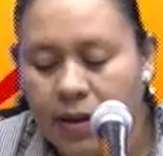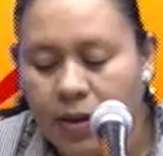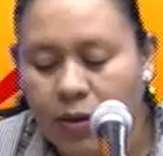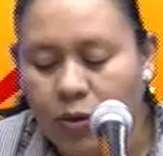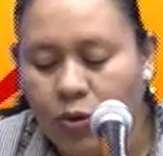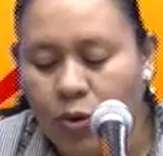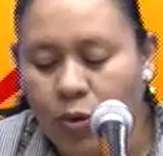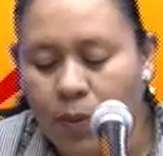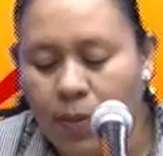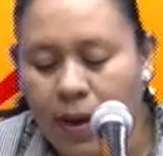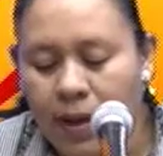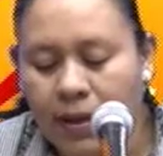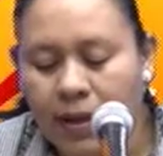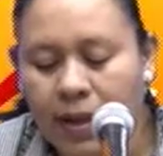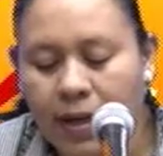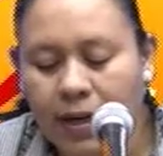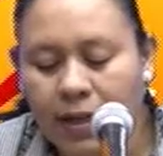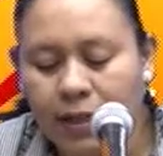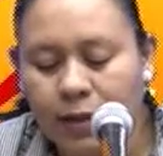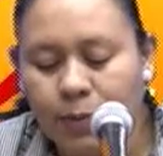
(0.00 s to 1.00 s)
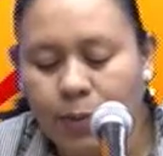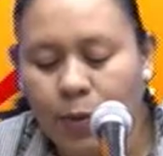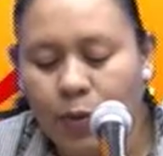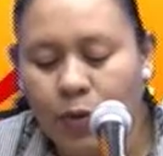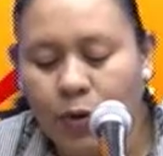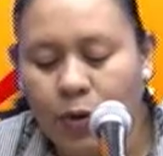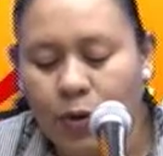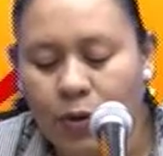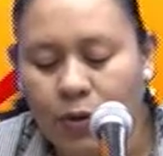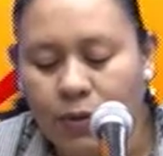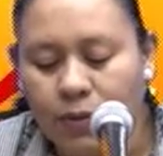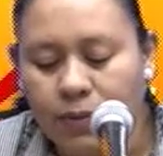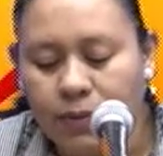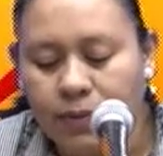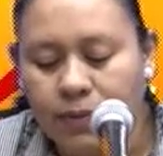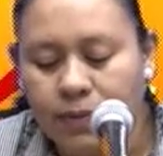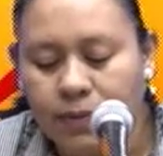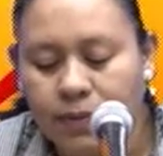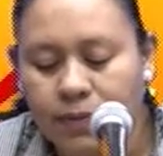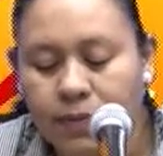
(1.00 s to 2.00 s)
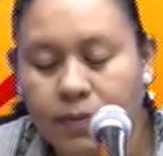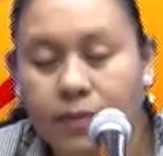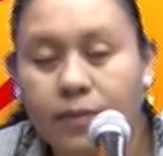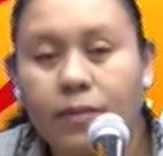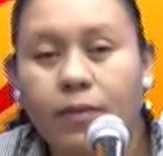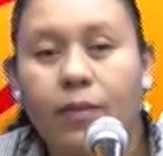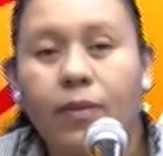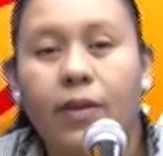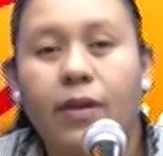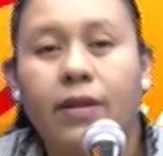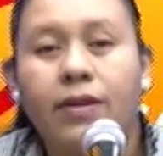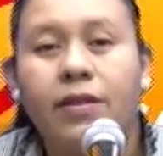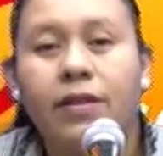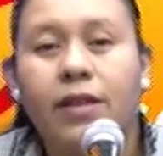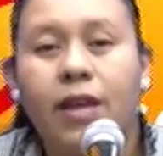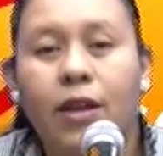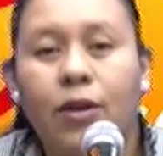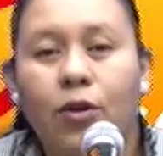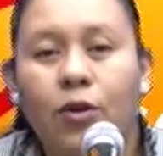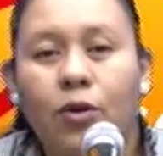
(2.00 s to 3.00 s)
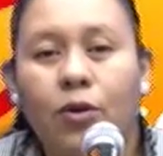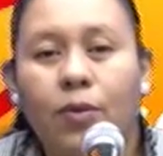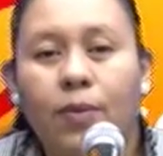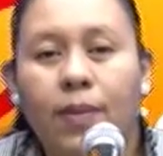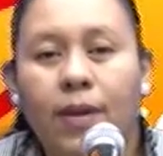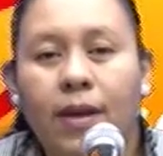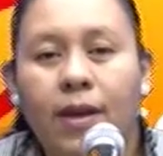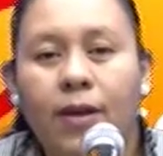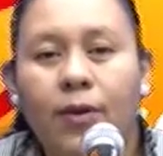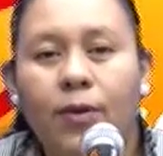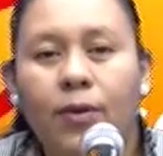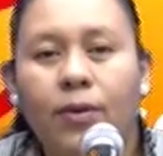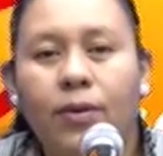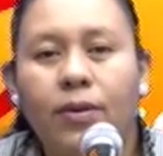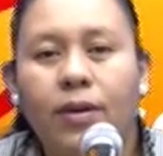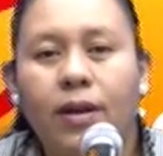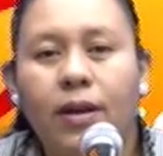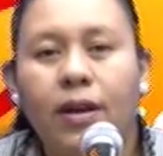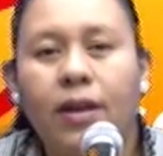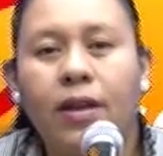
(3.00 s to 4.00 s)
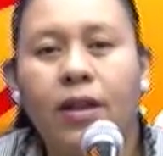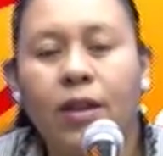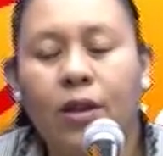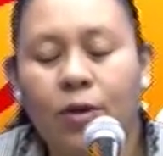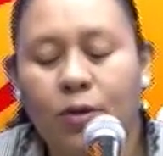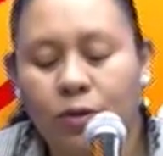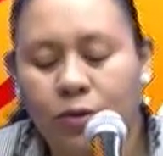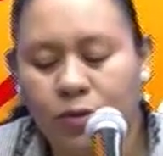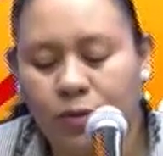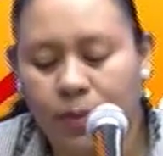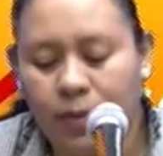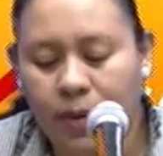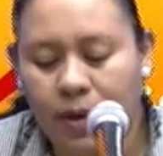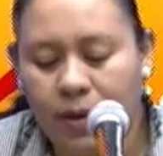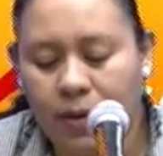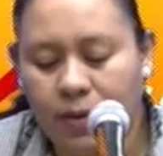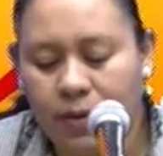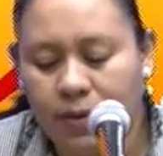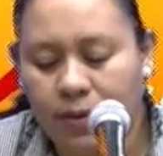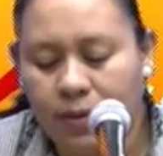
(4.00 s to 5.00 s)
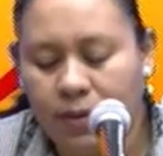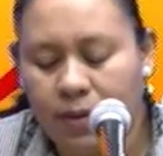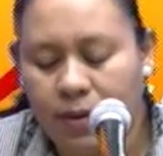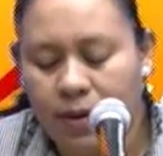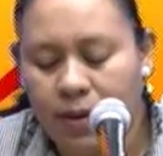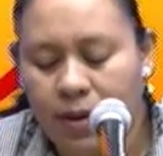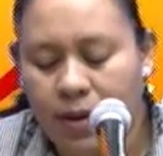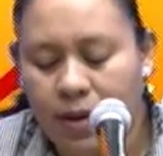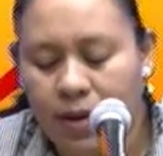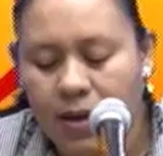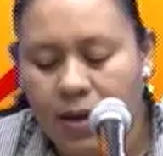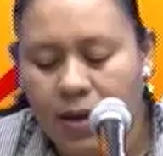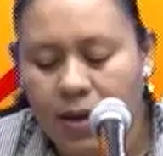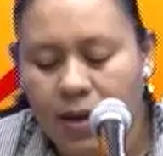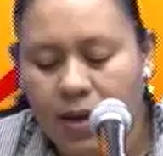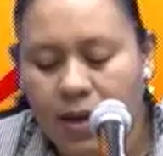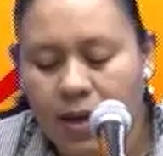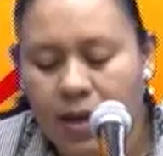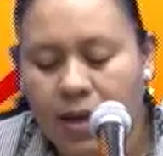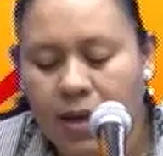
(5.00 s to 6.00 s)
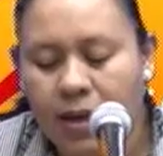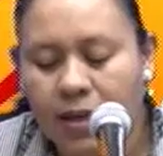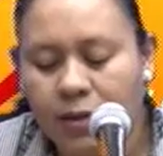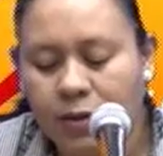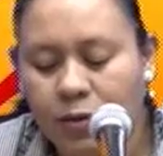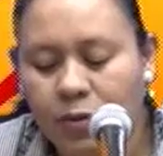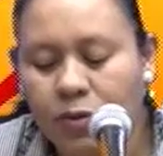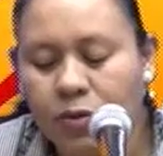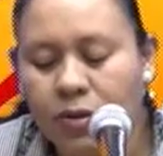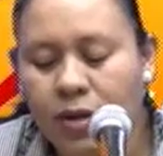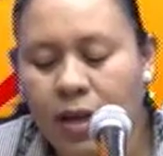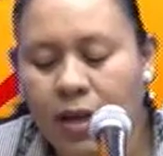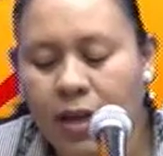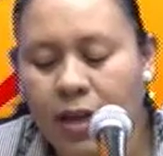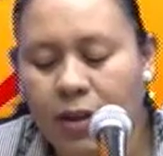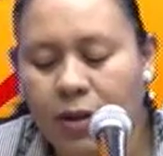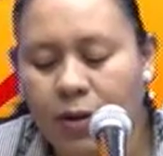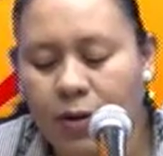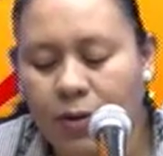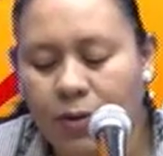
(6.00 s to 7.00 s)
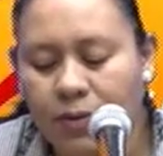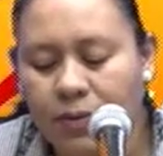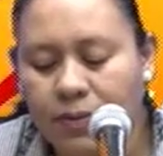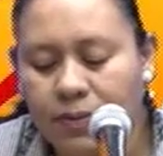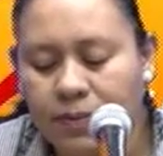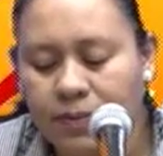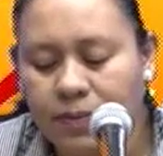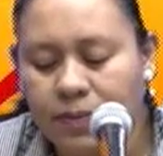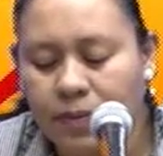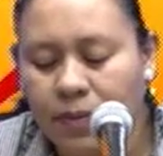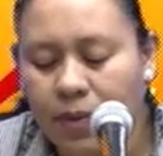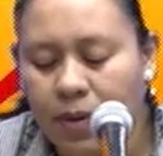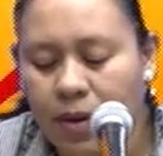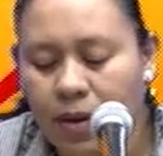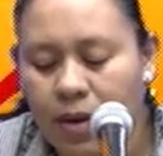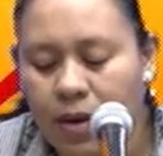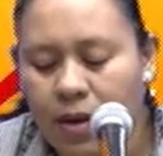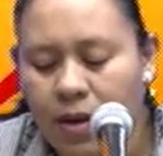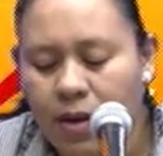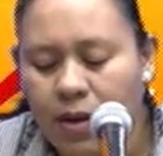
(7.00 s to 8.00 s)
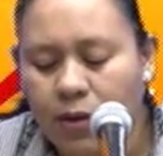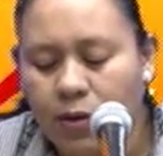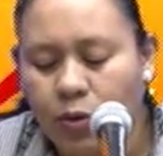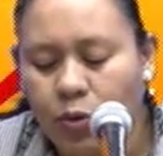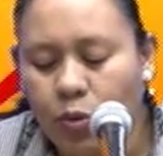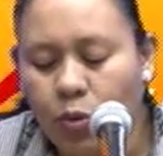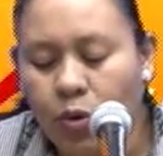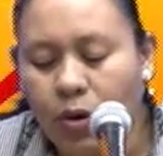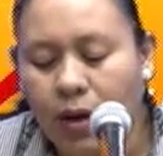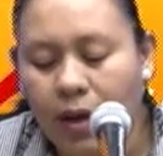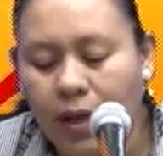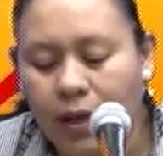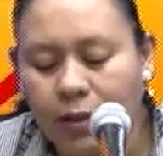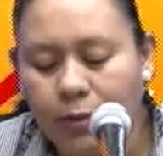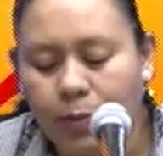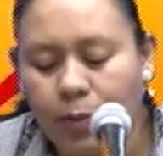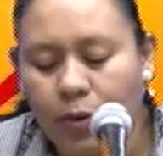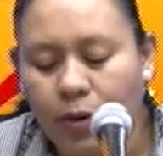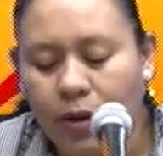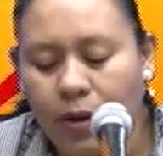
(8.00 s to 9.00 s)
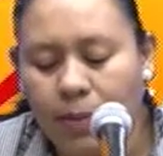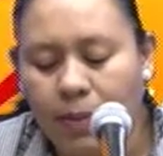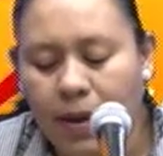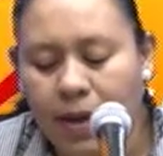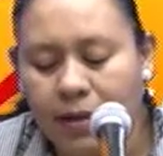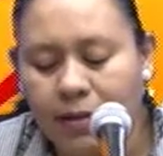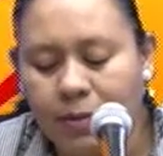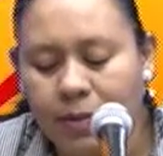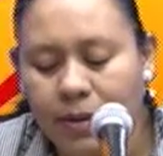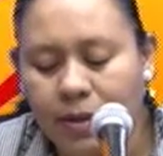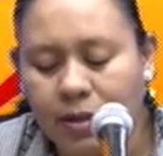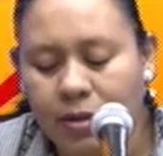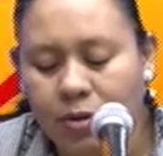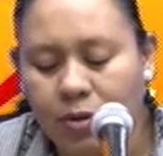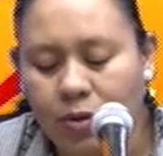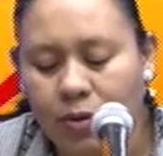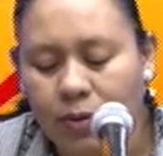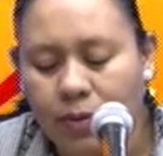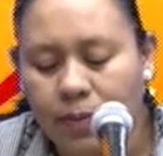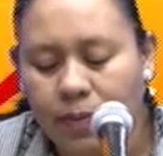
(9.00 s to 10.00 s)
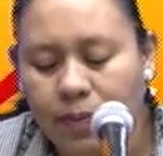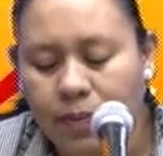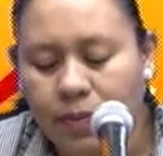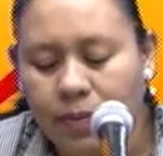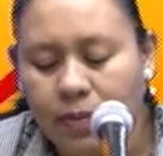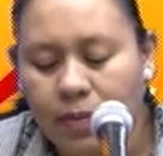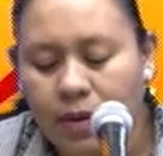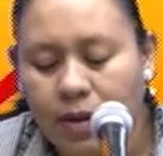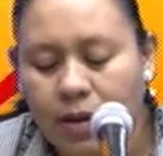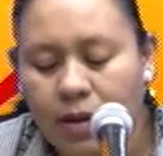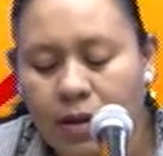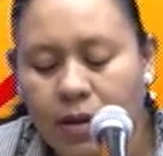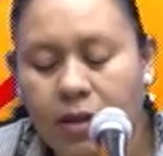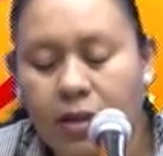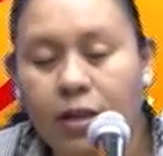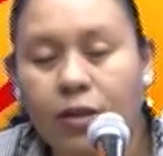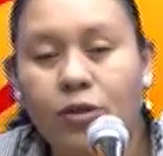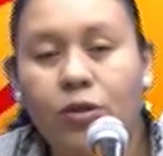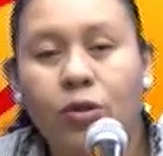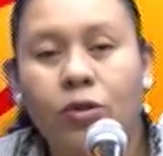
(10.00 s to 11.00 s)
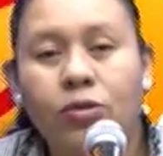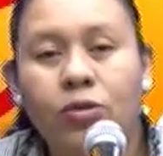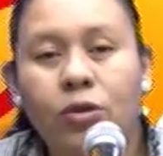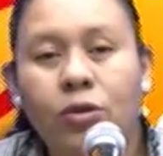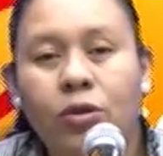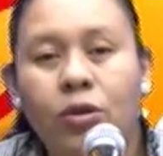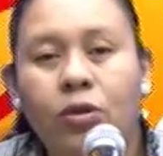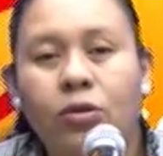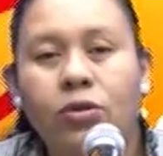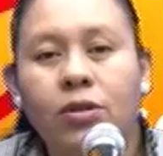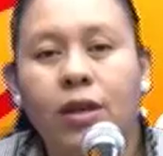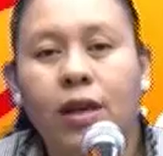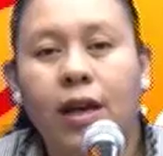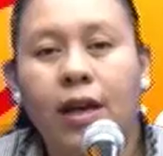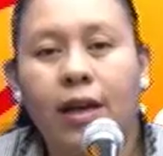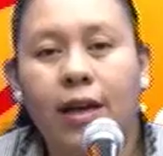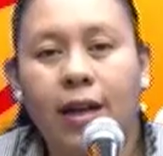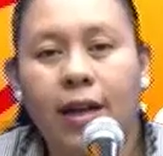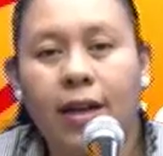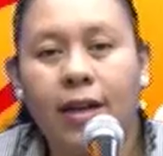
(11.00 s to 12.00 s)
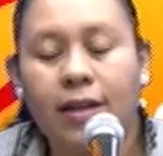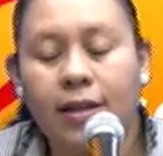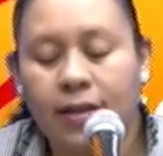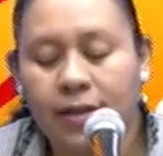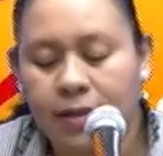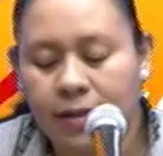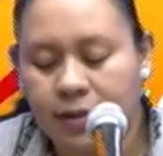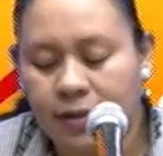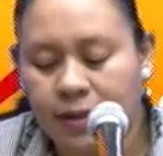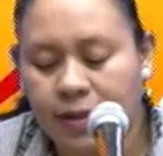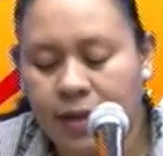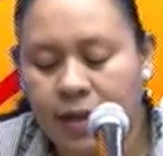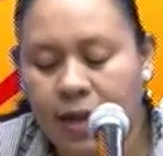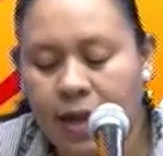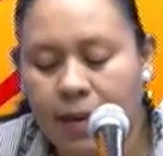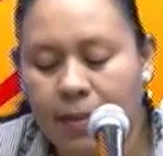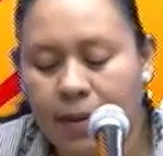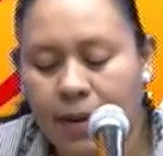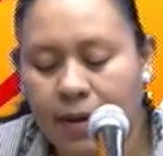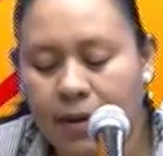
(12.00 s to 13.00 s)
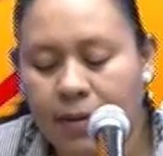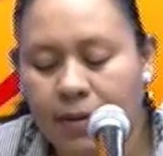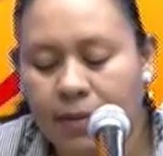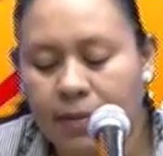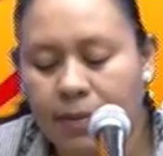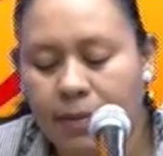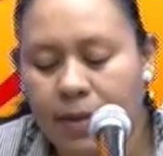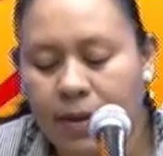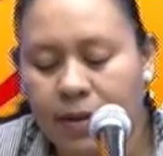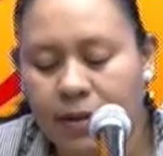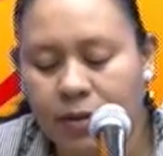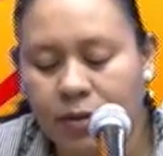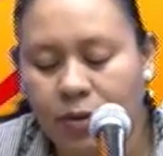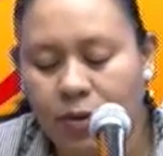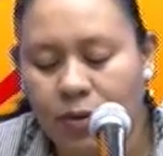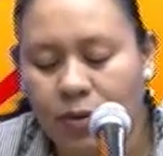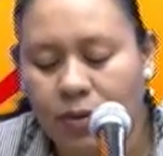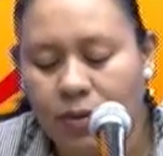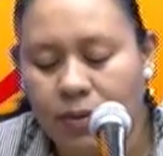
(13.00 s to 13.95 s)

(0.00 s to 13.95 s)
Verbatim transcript: Tomás le respondió, Señor mío y Dios mío. Jesús añadió, Tú crees porque me has visto. Dichosos los que creen sin haber visto.